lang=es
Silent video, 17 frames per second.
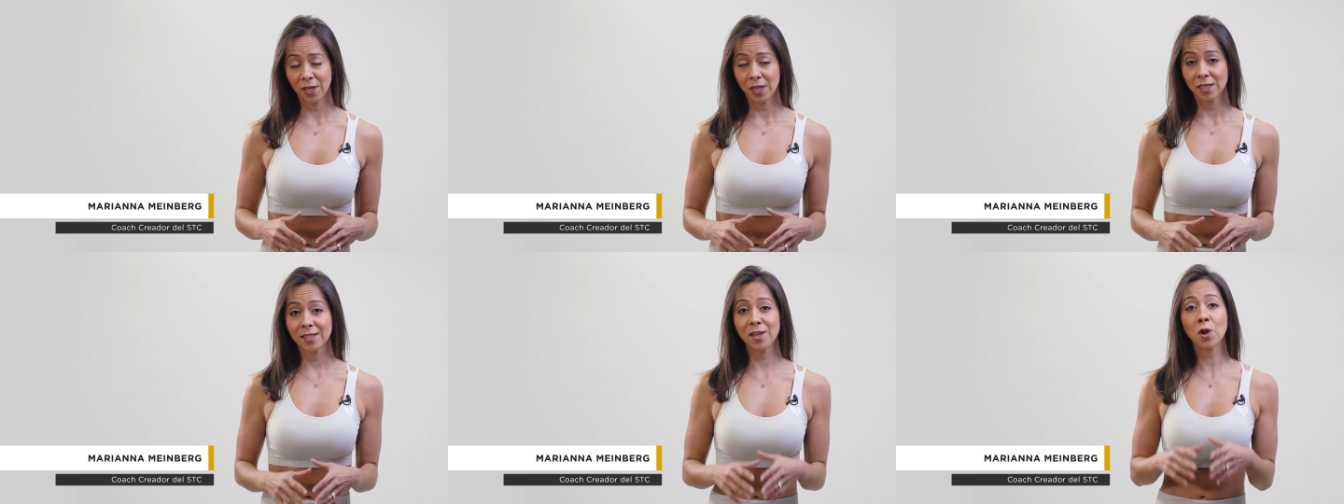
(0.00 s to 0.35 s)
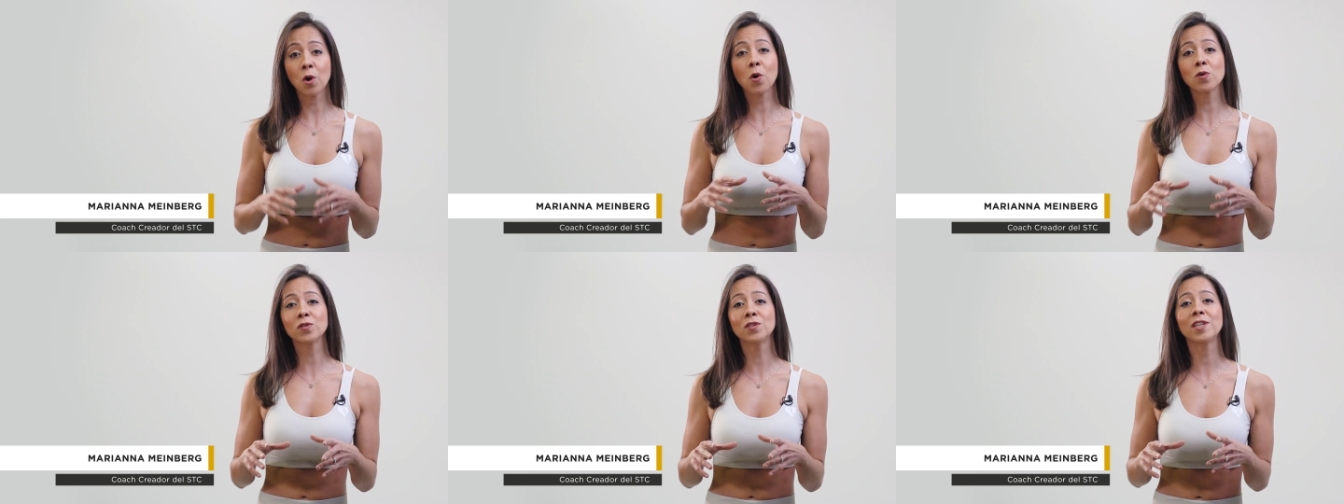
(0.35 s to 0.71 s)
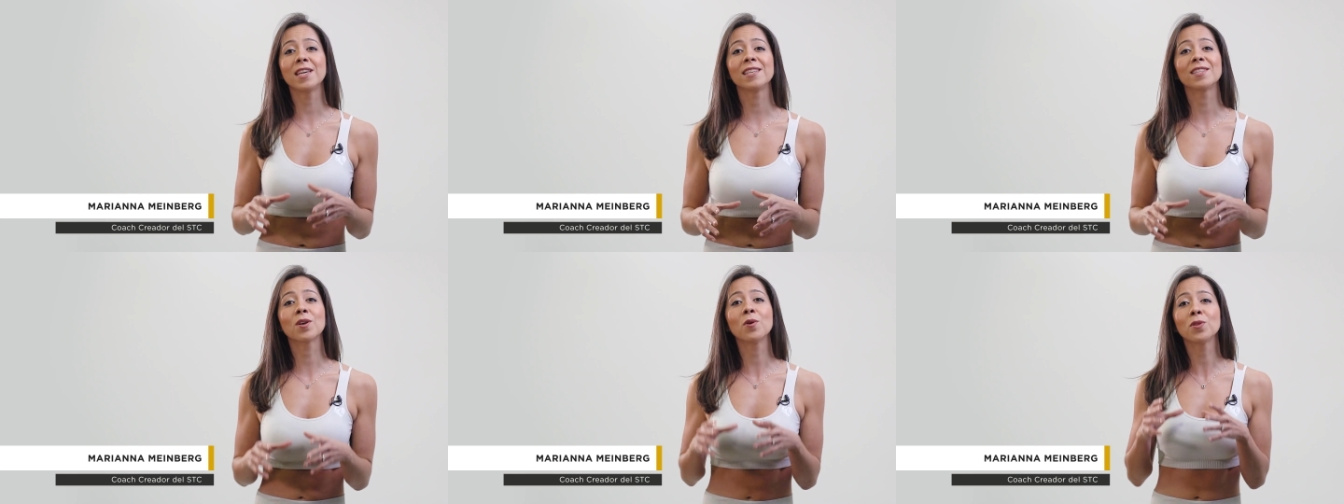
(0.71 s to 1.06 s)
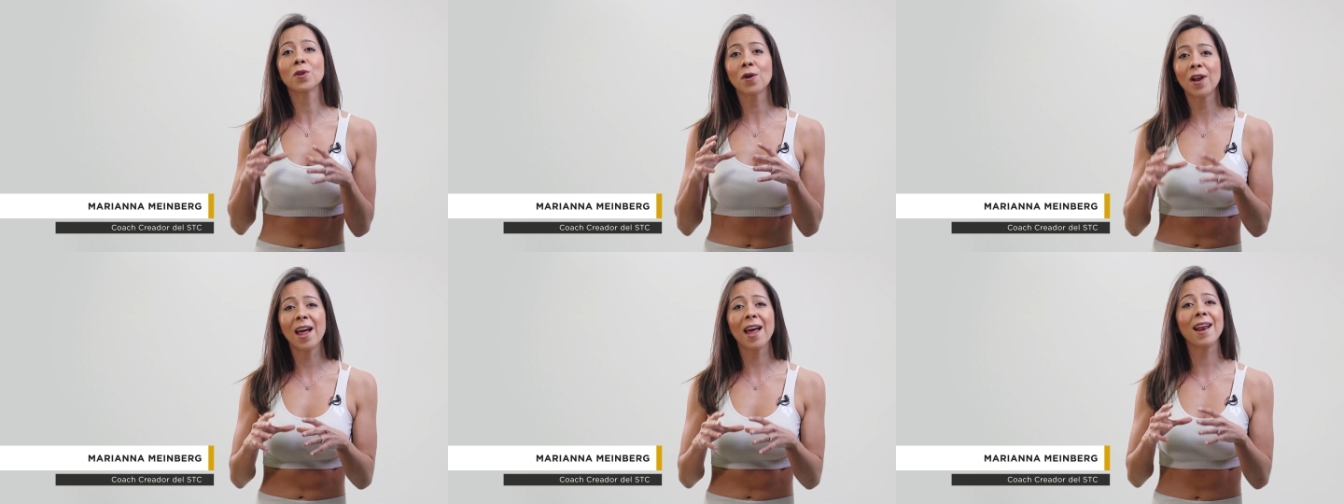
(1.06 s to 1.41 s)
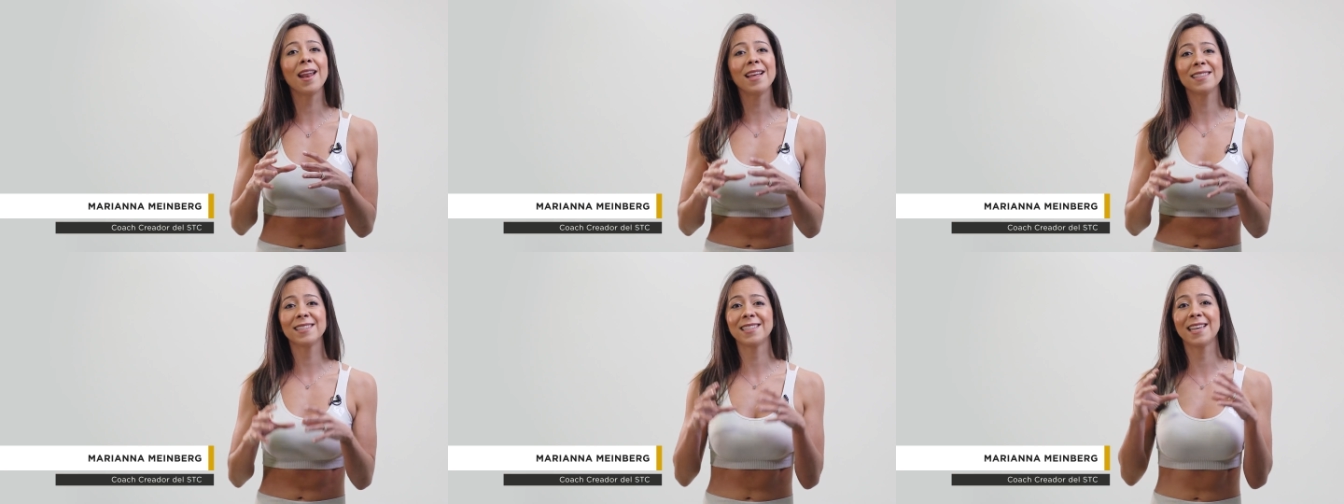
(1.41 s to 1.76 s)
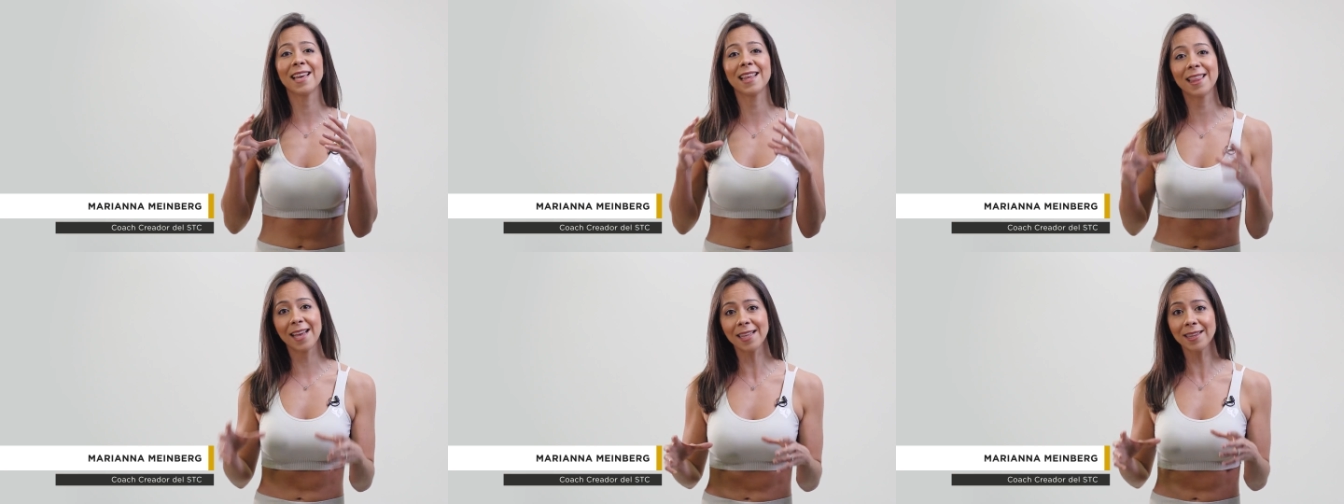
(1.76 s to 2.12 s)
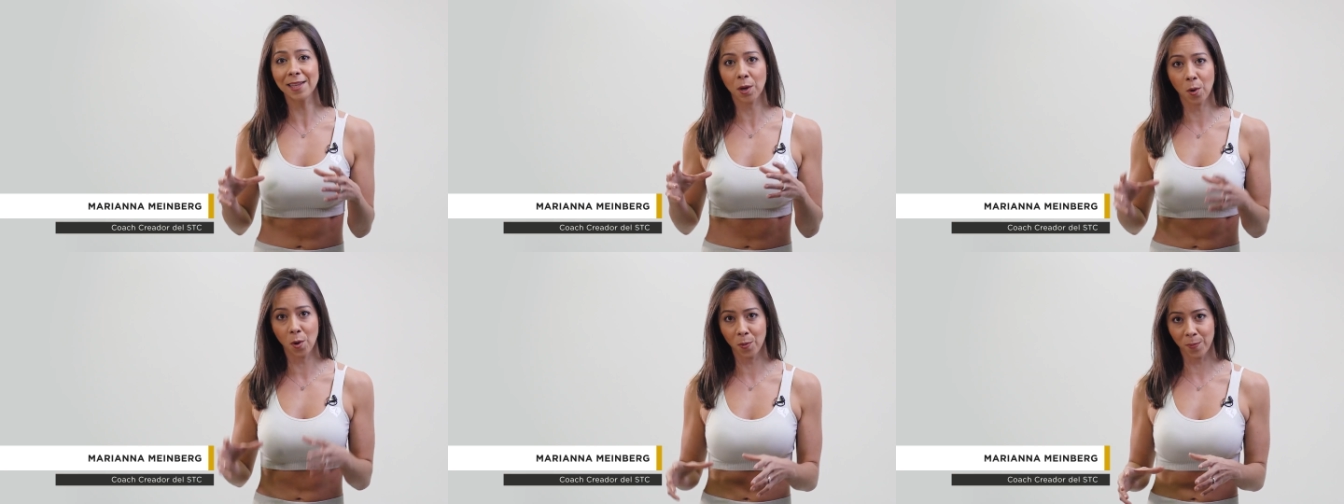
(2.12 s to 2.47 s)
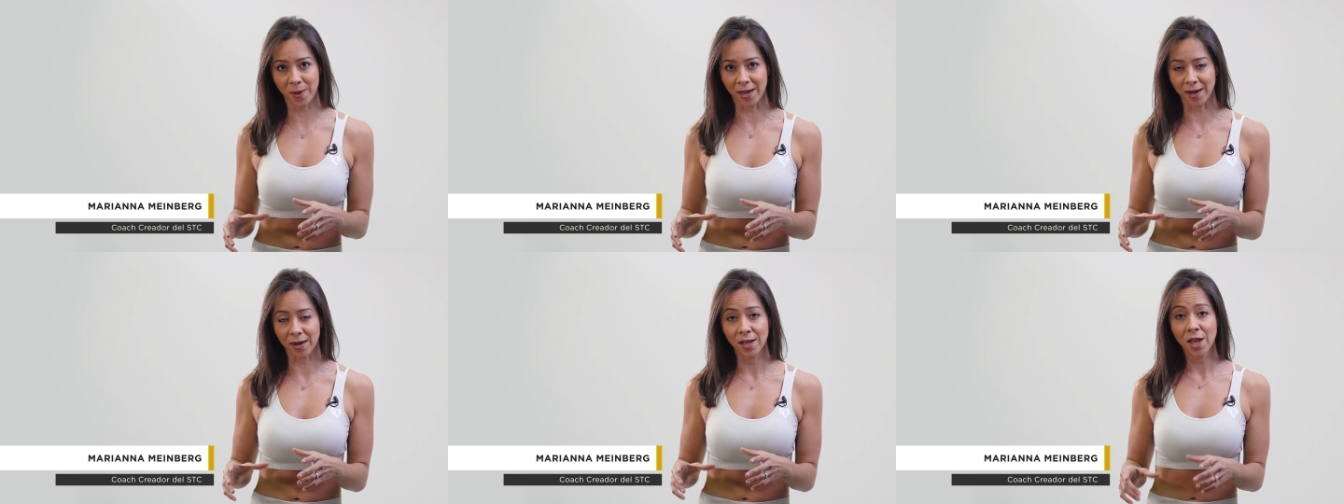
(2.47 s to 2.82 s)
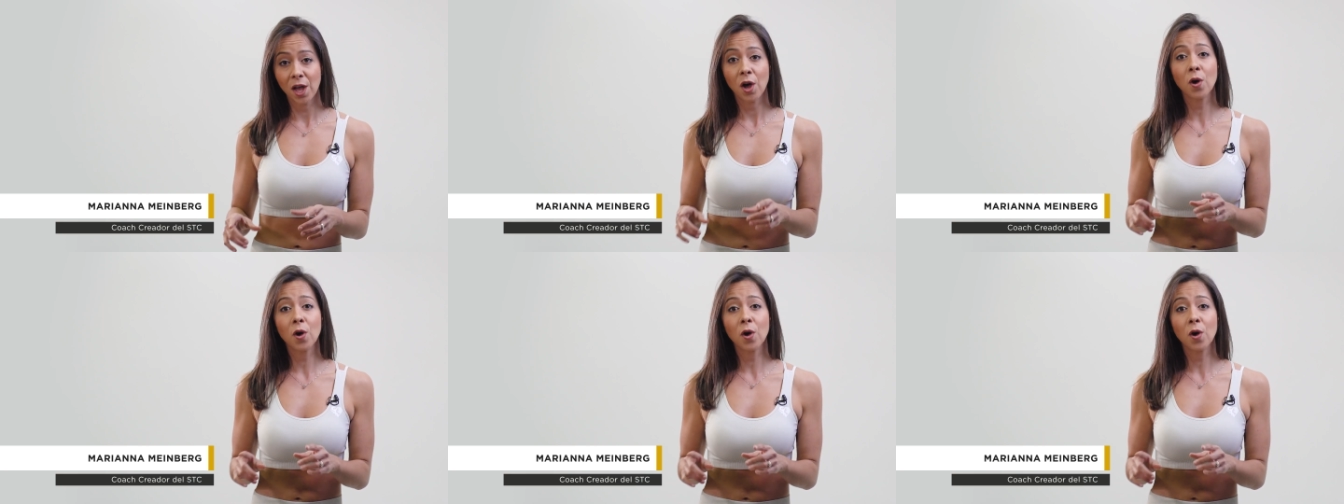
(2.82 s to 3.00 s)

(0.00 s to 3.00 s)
si no consigues controlar la ansiedad de comer